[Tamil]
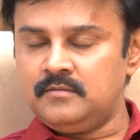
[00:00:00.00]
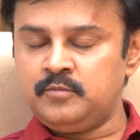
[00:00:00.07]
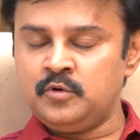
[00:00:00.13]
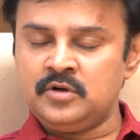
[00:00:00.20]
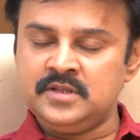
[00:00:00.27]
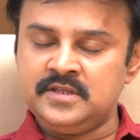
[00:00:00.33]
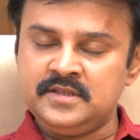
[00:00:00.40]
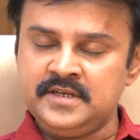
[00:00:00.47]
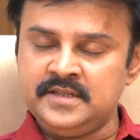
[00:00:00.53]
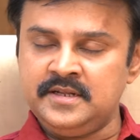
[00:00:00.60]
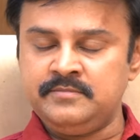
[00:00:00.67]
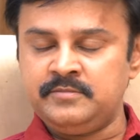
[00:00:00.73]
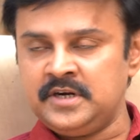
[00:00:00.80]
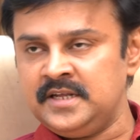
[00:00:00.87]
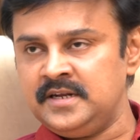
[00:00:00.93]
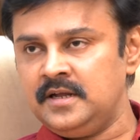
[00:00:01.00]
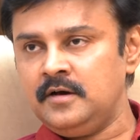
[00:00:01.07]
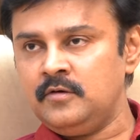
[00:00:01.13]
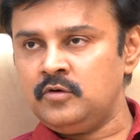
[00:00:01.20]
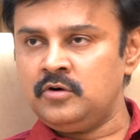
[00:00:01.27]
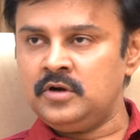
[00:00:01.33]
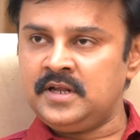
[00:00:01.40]
பிறந்த தேதி படின்னா
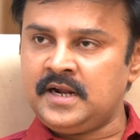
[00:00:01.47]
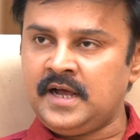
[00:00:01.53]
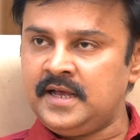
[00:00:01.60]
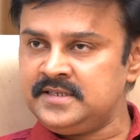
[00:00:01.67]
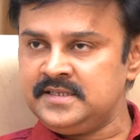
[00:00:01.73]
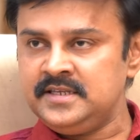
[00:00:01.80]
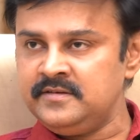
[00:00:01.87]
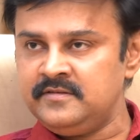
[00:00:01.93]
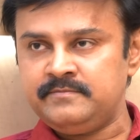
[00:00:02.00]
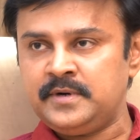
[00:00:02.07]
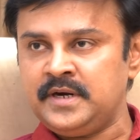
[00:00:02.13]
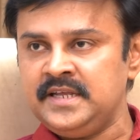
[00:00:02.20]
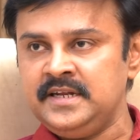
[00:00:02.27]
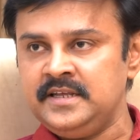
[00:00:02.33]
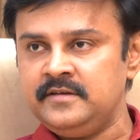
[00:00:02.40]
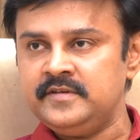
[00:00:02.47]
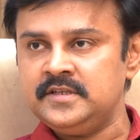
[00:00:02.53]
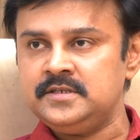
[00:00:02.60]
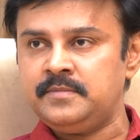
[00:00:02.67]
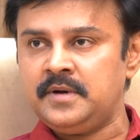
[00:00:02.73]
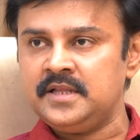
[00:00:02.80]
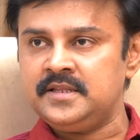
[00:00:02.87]
அவரோட ராசி படி நீங்கள்
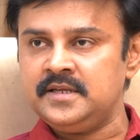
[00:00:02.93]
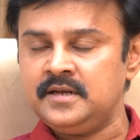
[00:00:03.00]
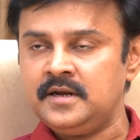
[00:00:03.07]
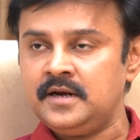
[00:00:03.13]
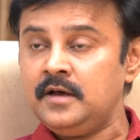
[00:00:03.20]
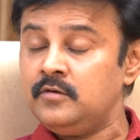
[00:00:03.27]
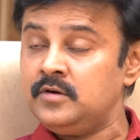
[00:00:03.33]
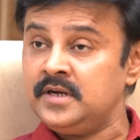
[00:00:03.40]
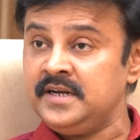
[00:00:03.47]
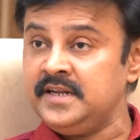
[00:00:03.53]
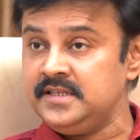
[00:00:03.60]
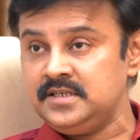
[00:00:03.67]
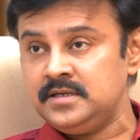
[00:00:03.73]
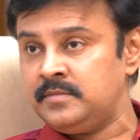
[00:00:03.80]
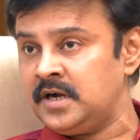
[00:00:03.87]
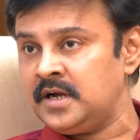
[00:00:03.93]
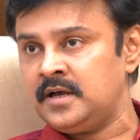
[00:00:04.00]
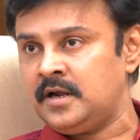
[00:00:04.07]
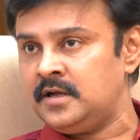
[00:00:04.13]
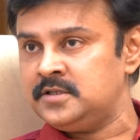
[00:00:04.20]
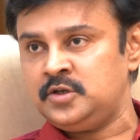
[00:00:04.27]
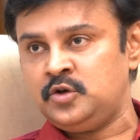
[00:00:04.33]
வச்சு பார்த்தீங்கன்னா அவருக்கு நீச்ச பங்க
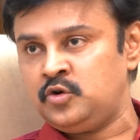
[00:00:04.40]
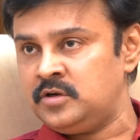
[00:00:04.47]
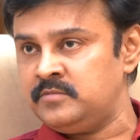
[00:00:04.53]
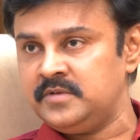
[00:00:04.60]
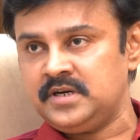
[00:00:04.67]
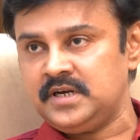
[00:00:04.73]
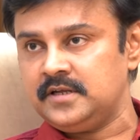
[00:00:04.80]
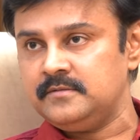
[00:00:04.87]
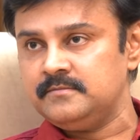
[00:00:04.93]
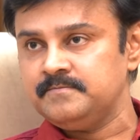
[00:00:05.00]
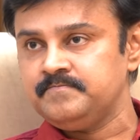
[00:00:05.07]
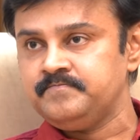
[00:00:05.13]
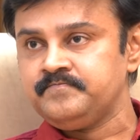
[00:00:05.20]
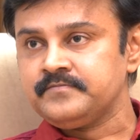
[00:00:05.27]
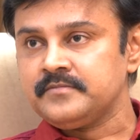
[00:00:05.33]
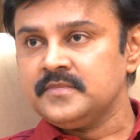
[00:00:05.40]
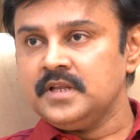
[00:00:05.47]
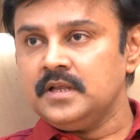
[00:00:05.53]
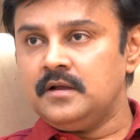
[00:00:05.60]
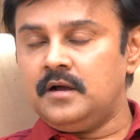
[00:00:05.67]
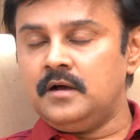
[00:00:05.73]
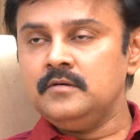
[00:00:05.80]
ராஜயோகம் இருக்கு ஓகே சார்
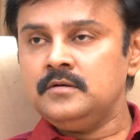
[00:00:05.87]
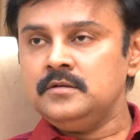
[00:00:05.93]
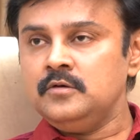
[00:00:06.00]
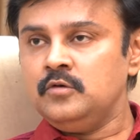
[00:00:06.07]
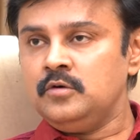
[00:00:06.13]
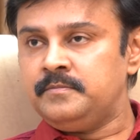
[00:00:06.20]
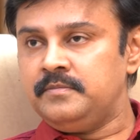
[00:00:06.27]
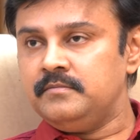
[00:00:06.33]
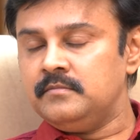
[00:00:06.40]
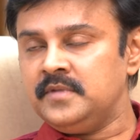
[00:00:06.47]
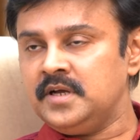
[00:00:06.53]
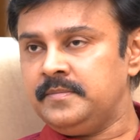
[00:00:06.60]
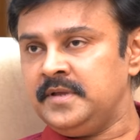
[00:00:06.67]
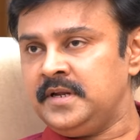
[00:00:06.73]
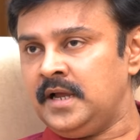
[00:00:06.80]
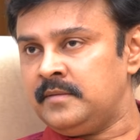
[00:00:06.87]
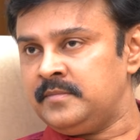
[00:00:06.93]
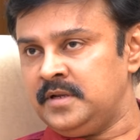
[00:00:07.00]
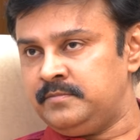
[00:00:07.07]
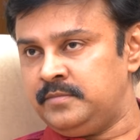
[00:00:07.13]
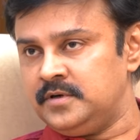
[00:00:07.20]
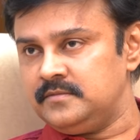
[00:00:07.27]
அது வந்து ஒரு மிகப்பெரிய
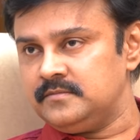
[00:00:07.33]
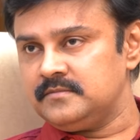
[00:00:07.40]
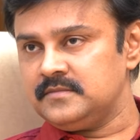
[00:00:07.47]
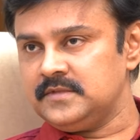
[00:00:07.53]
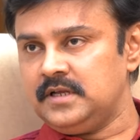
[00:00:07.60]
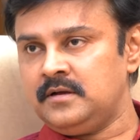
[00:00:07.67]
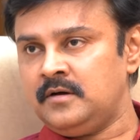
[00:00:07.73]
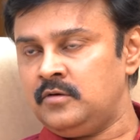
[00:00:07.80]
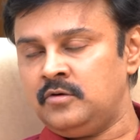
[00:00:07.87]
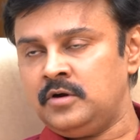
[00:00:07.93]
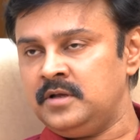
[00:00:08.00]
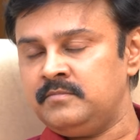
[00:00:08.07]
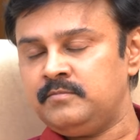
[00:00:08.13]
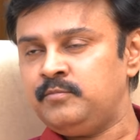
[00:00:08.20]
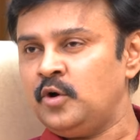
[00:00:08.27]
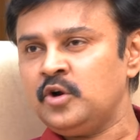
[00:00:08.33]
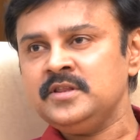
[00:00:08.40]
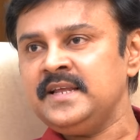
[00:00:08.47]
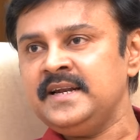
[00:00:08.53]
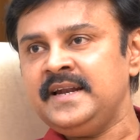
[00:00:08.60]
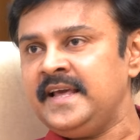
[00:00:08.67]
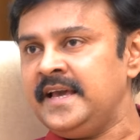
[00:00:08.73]
அமைப்பு அவரோட
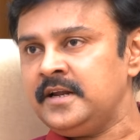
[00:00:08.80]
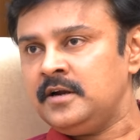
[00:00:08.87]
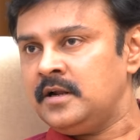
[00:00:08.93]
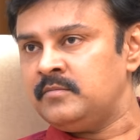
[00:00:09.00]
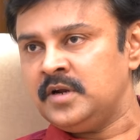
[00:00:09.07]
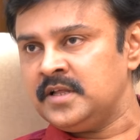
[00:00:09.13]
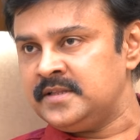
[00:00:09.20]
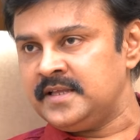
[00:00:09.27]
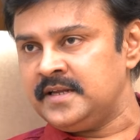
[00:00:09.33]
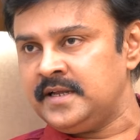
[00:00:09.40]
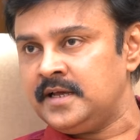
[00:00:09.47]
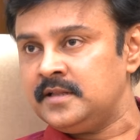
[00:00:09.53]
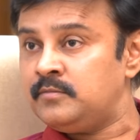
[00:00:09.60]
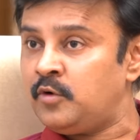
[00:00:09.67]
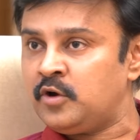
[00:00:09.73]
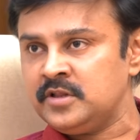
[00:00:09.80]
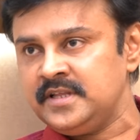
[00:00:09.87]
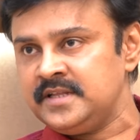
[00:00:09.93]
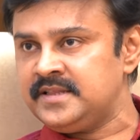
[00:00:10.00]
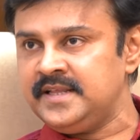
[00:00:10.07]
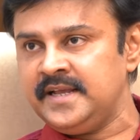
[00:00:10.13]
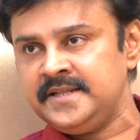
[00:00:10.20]
பிறந்த நேரம் நம்மளுக்கு தெரியாது
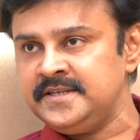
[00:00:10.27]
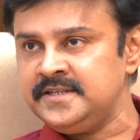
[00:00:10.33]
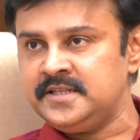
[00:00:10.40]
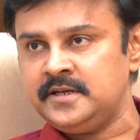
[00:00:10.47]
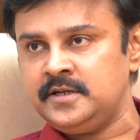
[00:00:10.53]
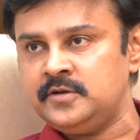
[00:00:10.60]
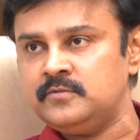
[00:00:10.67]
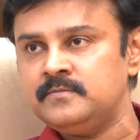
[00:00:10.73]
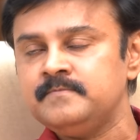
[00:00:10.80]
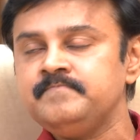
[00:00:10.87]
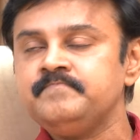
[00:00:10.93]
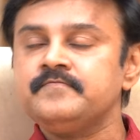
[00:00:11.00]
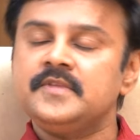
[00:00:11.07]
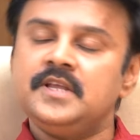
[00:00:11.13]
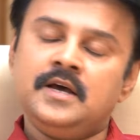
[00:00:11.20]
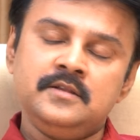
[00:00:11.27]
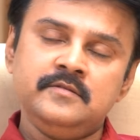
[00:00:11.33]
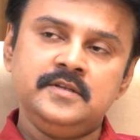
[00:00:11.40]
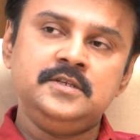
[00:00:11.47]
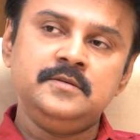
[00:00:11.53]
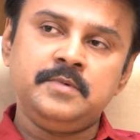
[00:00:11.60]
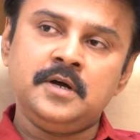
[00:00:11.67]
பிறந்த தேதி தெரியும் அதை
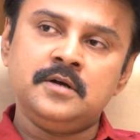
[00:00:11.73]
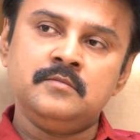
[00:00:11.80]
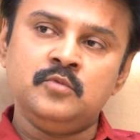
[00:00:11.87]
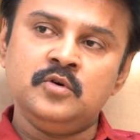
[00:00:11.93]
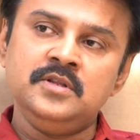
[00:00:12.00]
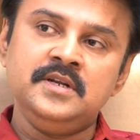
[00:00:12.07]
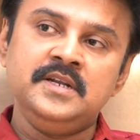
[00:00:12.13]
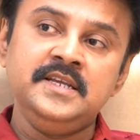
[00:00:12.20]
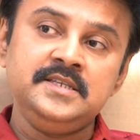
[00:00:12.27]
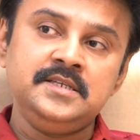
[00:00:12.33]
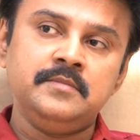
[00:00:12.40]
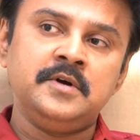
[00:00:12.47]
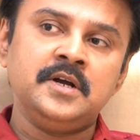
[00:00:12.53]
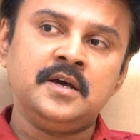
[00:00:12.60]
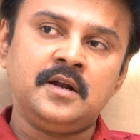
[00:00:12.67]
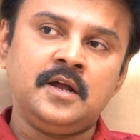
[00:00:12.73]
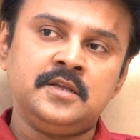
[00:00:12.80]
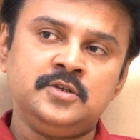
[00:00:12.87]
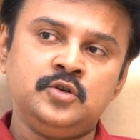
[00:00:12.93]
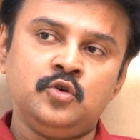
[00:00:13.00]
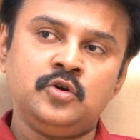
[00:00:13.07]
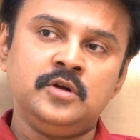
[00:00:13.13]
வச்சு பார்க்கும்போது நீச்ச பங்க
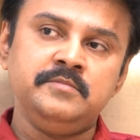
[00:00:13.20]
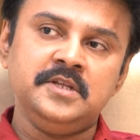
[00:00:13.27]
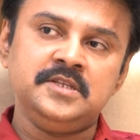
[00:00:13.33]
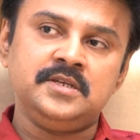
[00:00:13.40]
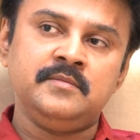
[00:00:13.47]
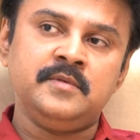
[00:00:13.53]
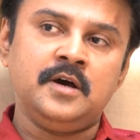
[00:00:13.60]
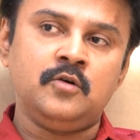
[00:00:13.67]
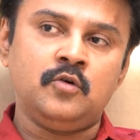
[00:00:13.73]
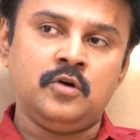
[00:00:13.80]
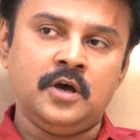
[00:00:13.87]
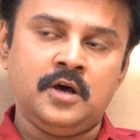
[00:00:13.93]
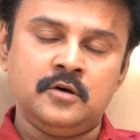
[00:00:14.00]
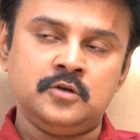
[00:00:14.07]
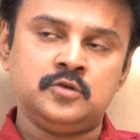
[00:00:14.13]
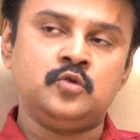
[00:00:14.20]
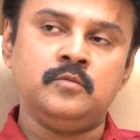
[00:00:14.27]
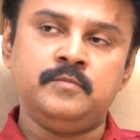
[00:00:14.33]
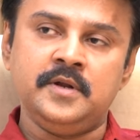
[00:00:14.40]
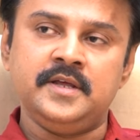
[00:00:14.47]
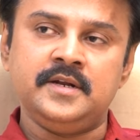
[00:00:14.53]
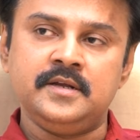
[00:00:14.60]
ராஜயோகம் நிச்சயமா அவரோட
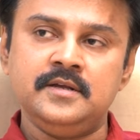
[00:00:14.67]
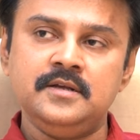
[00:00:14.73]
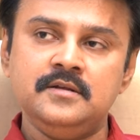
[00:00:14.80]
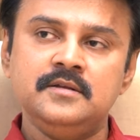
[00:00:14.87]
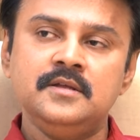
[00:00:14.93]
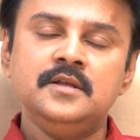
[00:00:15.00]
ஹாரோஸ்கோப்பில் இருக்கு